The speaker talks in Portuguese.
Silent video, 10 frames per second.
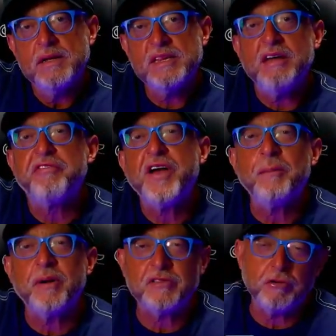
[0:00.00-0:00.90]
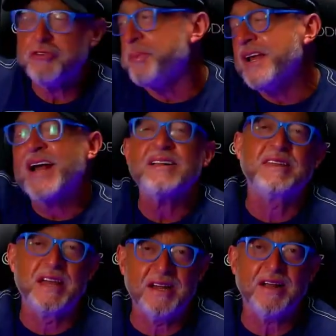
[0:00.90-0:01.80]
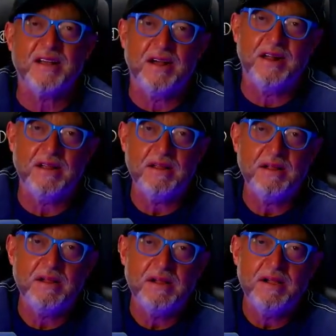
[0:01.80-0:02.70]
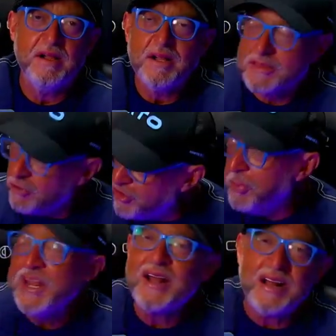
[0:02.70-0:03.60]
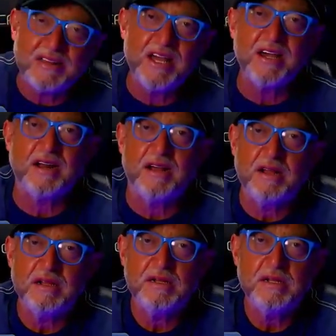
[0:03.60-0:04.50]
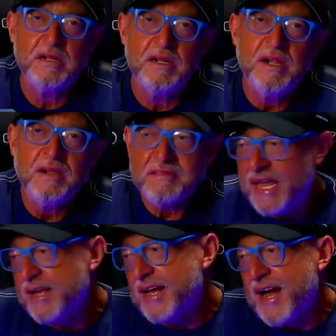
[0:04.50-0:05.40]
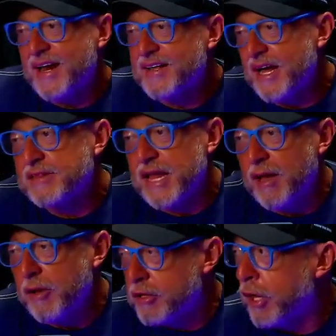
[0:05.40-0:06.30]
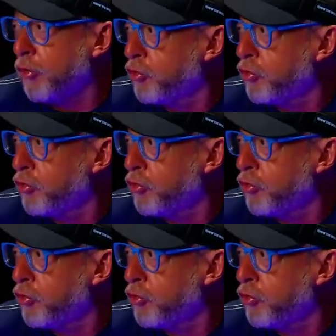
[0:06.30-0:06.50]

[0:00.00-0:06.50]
Em TV Estão de brincadeira, cara. Estão de brincadeira. Tem cara que até que